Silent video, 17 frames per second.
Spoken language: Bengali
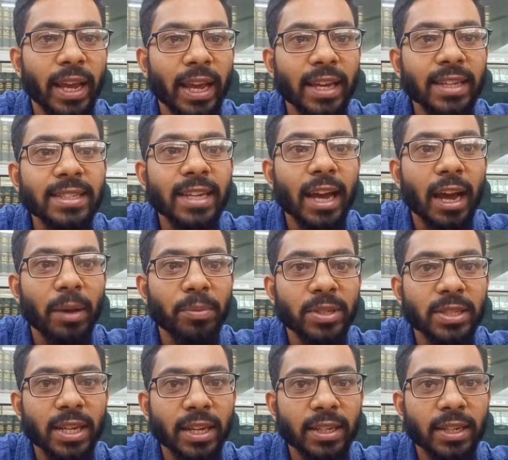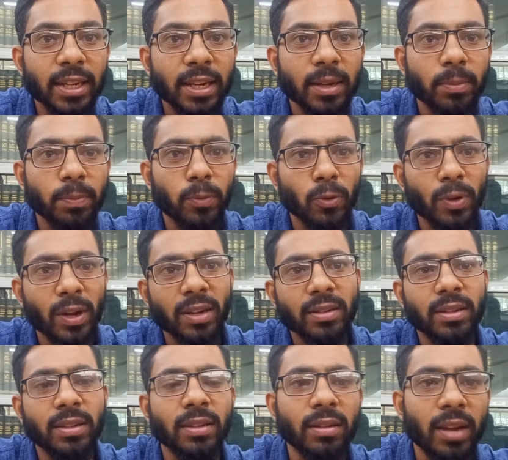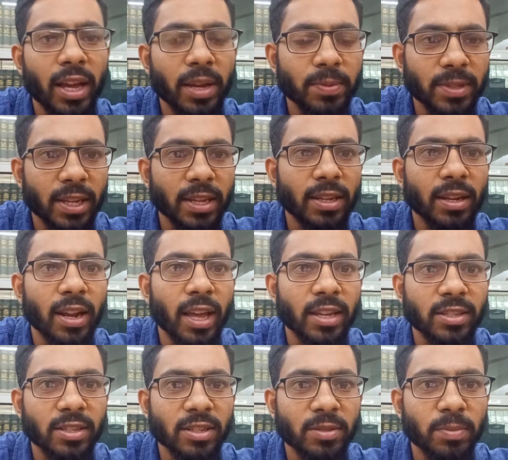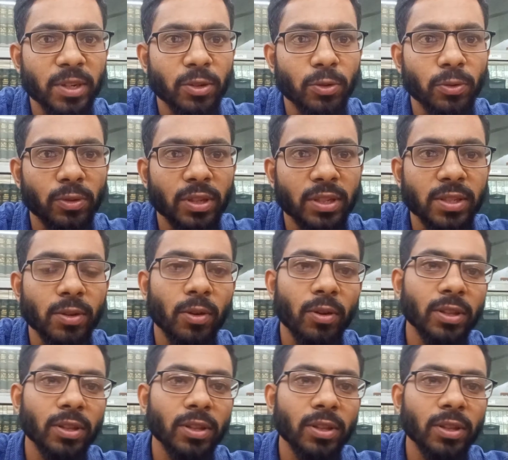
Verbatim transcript: এই যে আমি যে একটা প্রোডাক্টের লাইফ সাইকেল অ্যাসেসমেন্ট করতেছি